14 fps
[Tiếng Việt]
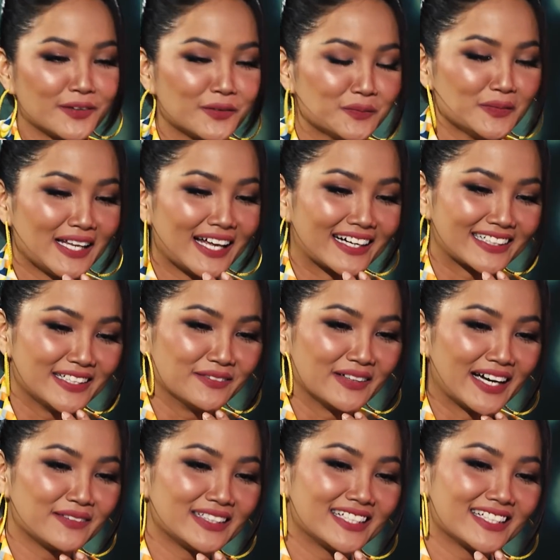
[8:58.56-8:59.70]
đúng là khi mà
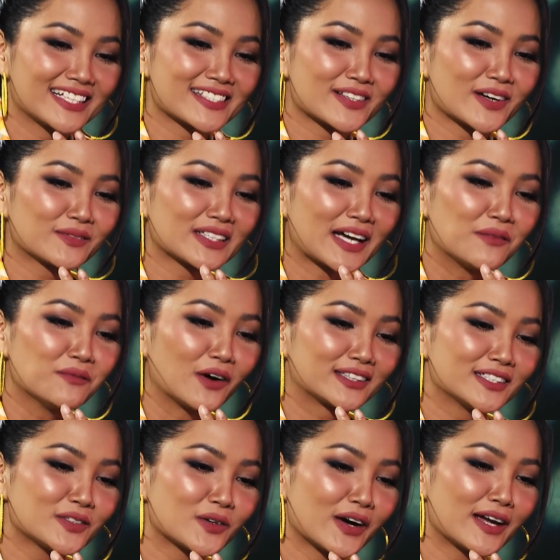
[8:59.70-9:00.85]
em đi thi next top tất cả mọi
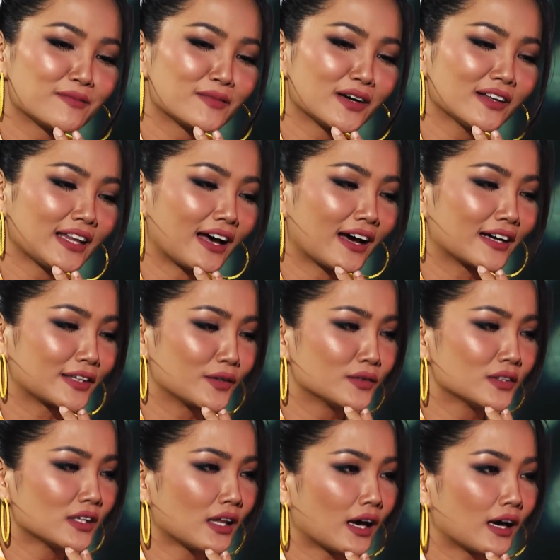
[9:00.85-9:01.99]
thứ của em nó là kiểu
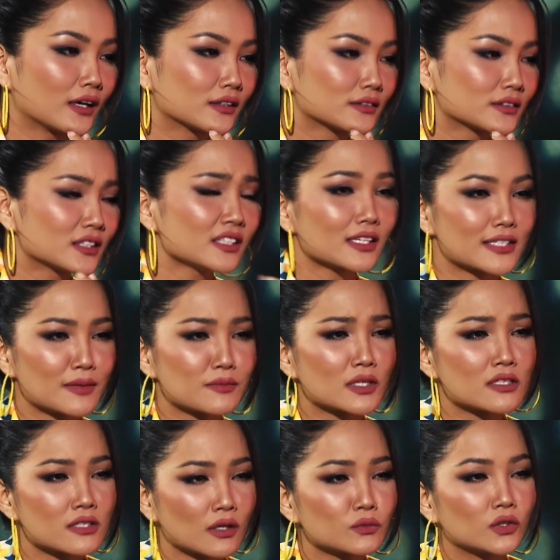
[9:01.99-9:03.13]
như là thứ nhất là xem
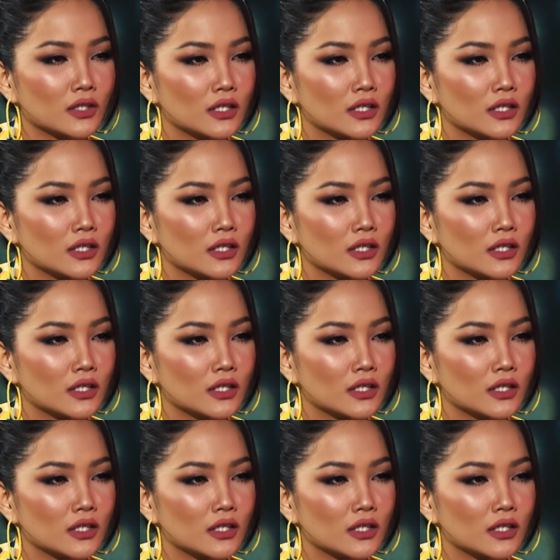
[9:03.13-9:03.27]
trên sóng truyền